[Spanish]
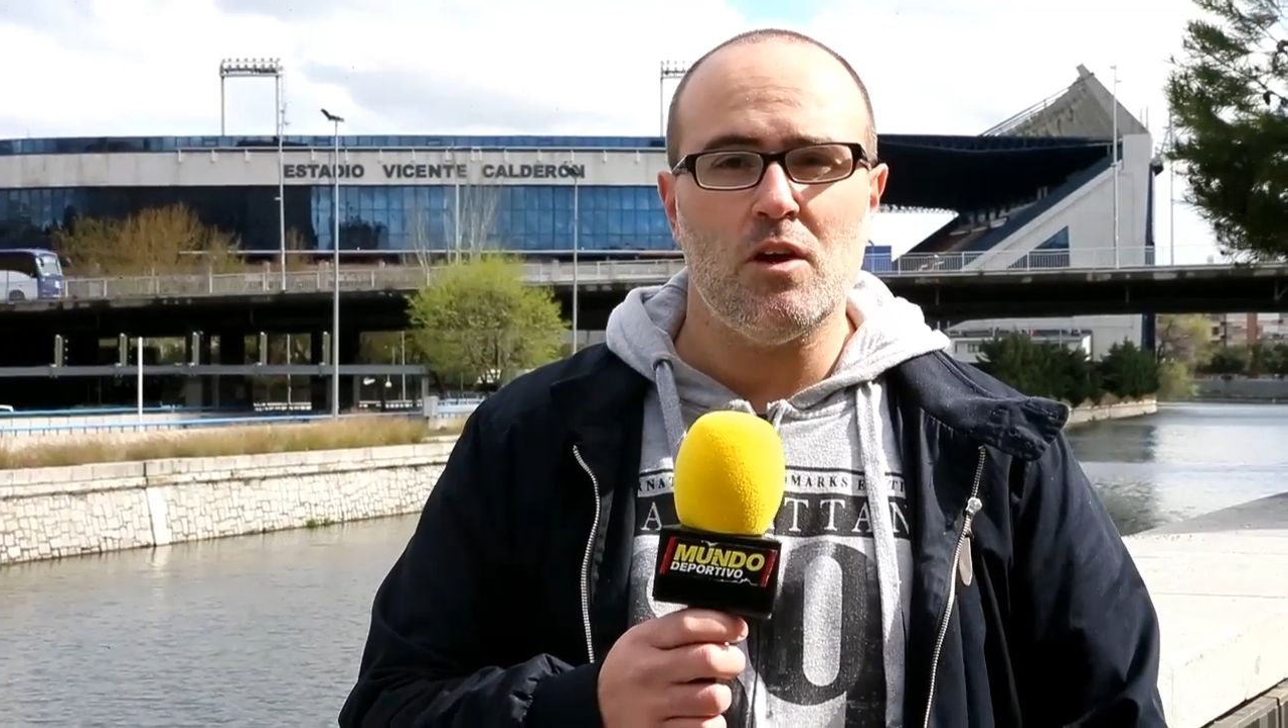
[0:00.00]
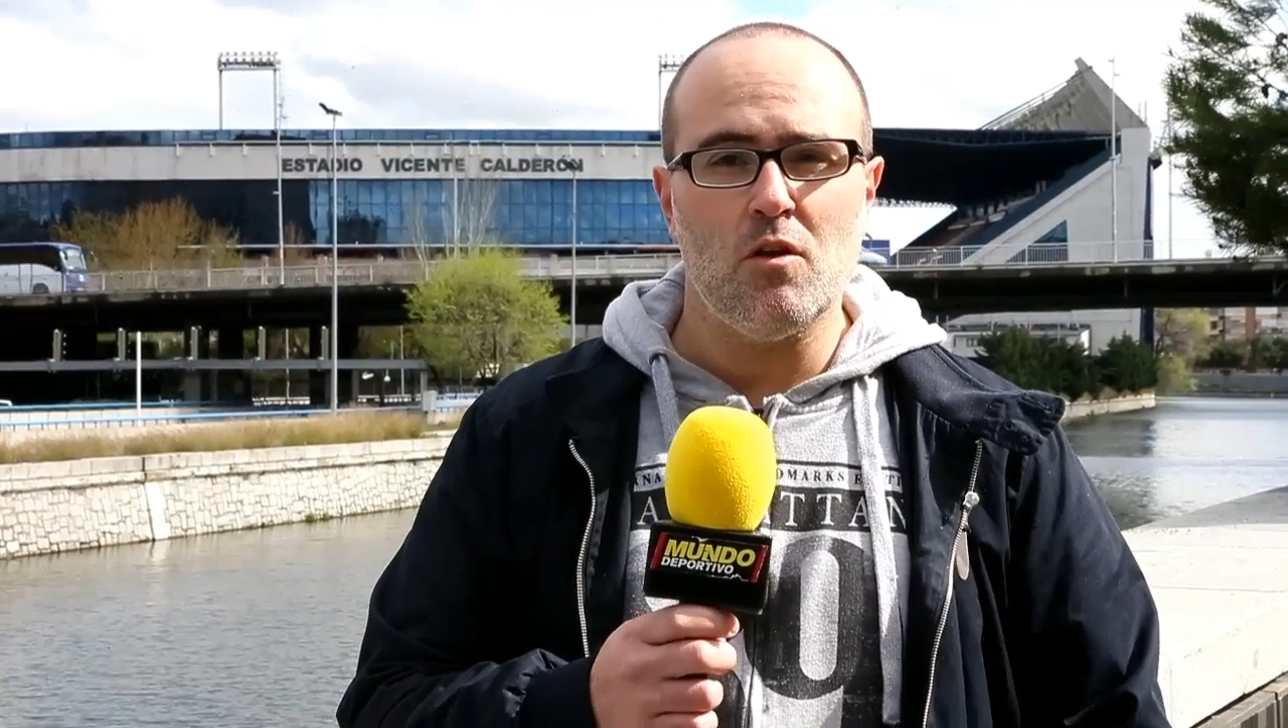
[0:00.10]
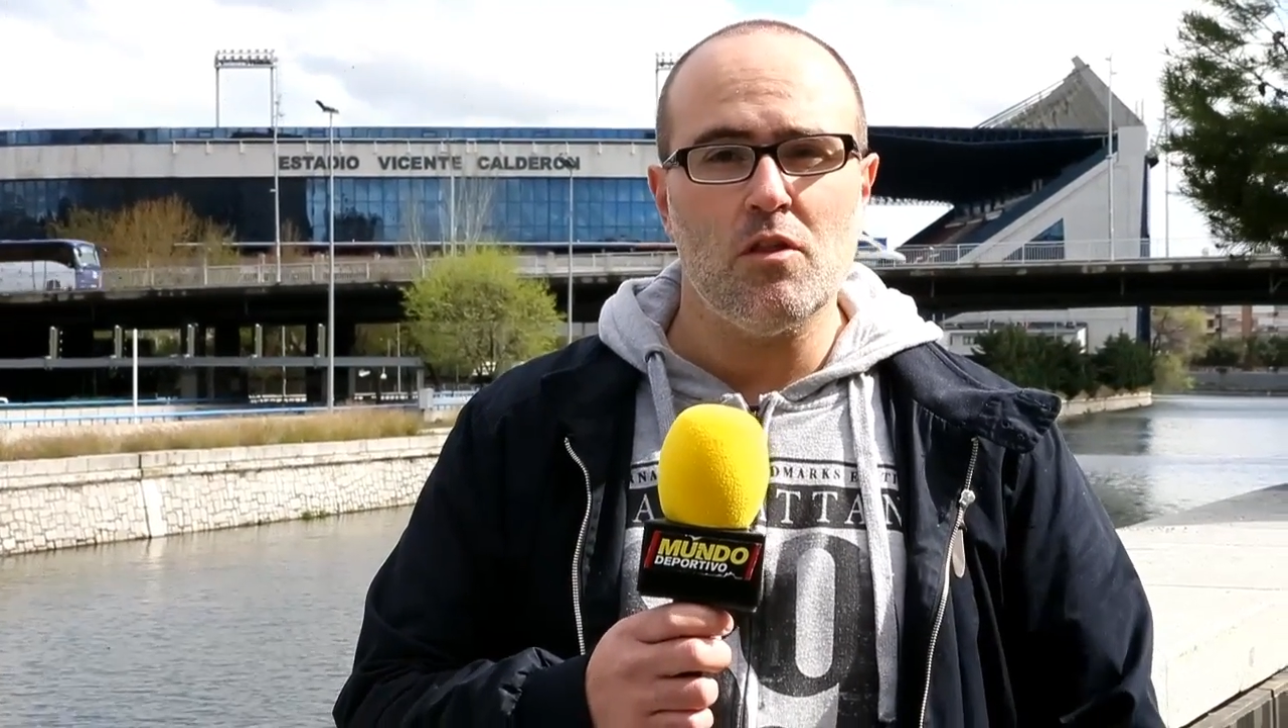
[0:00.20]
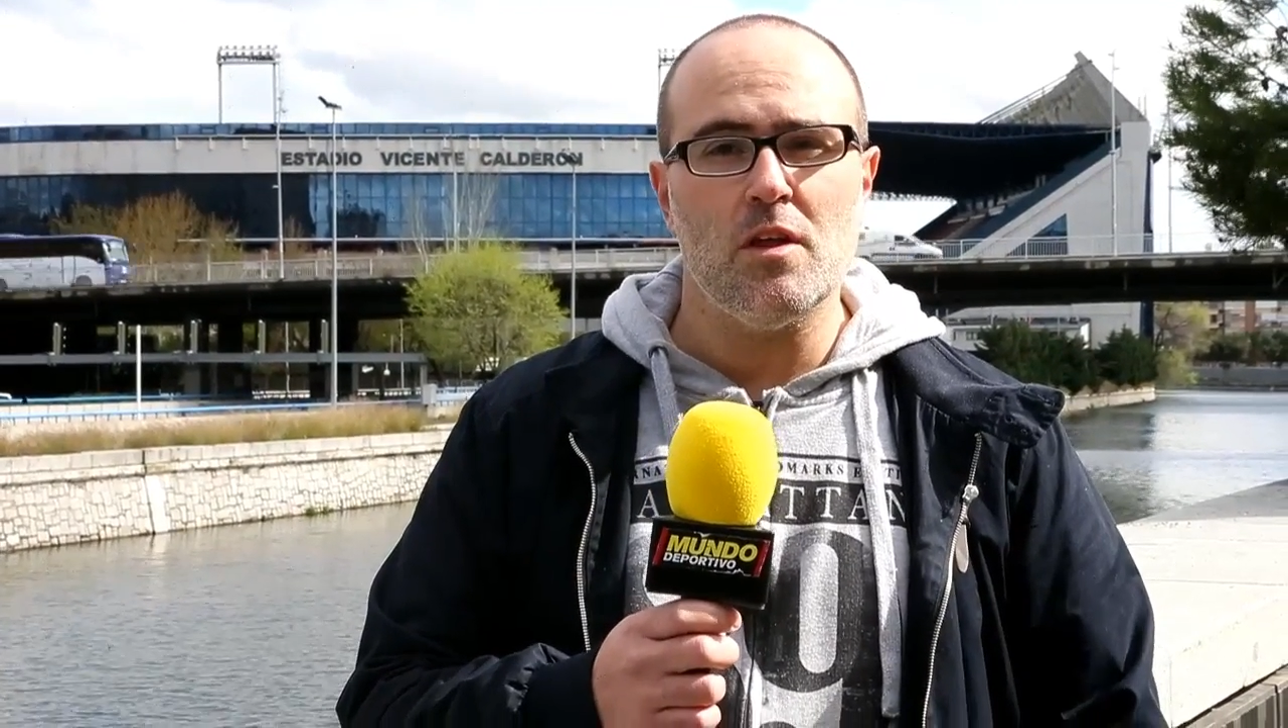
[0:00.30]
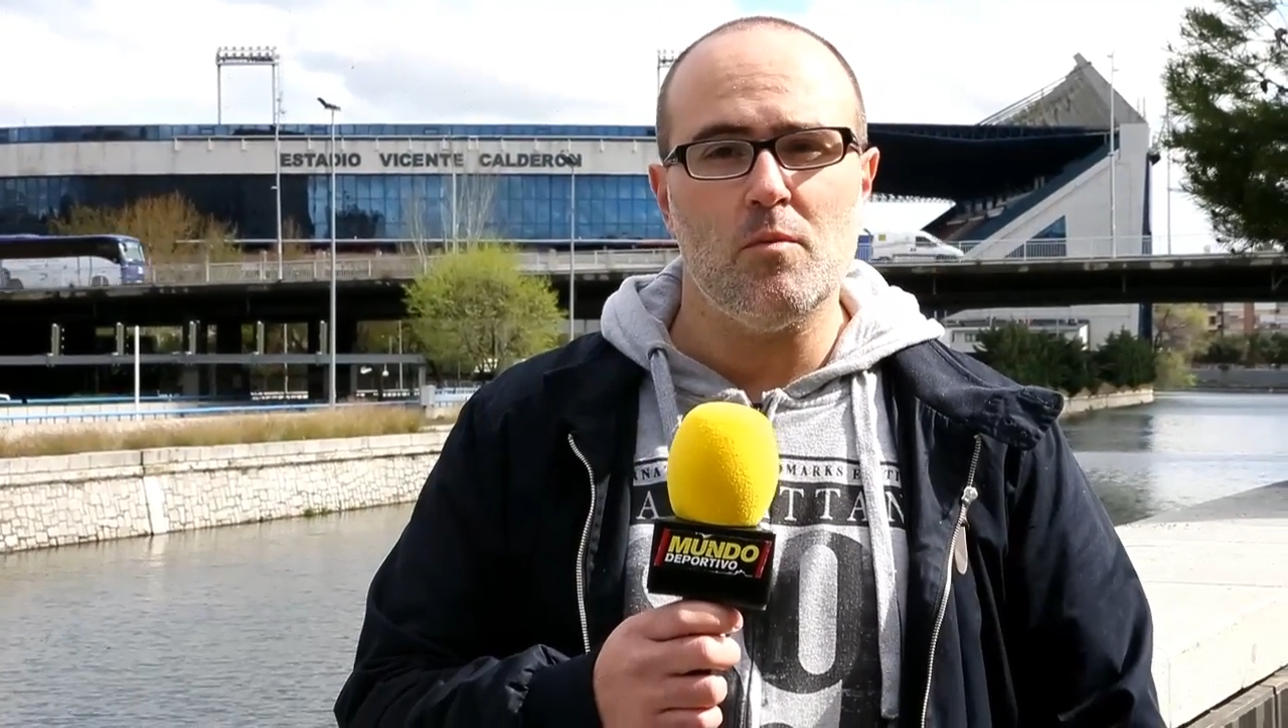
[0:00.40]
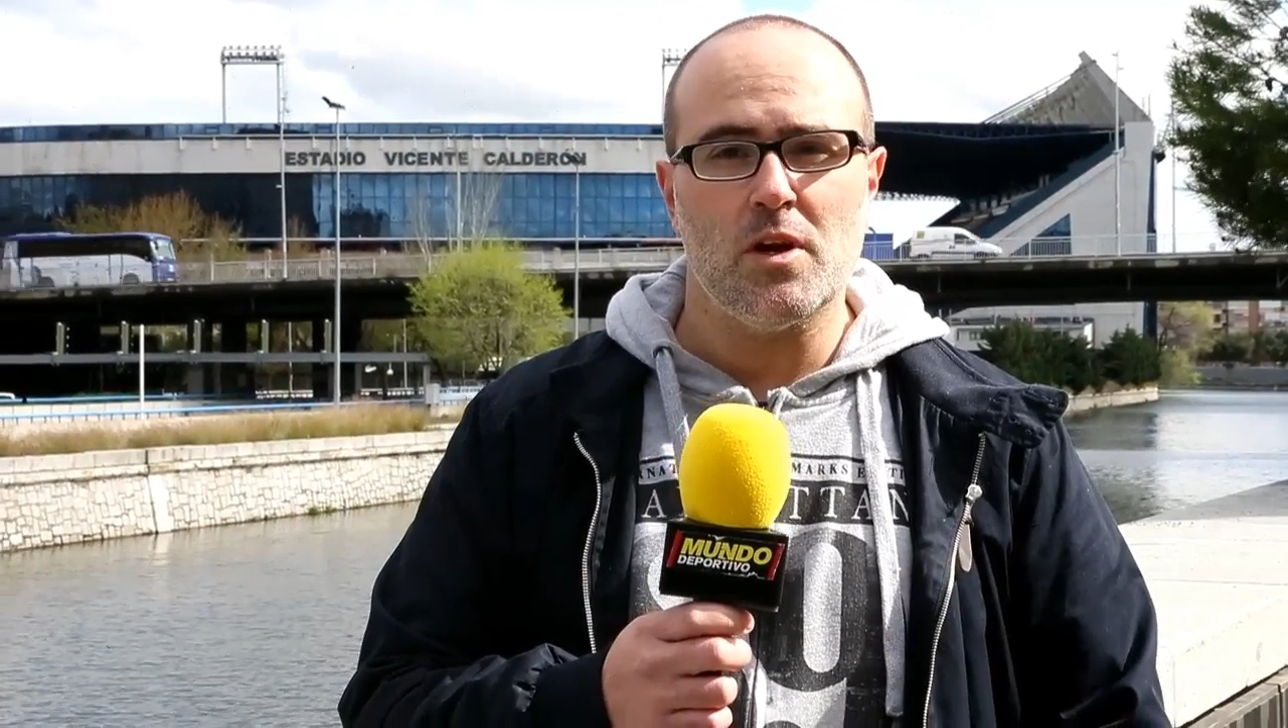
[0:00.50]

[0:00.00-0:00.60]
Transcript: en el 11,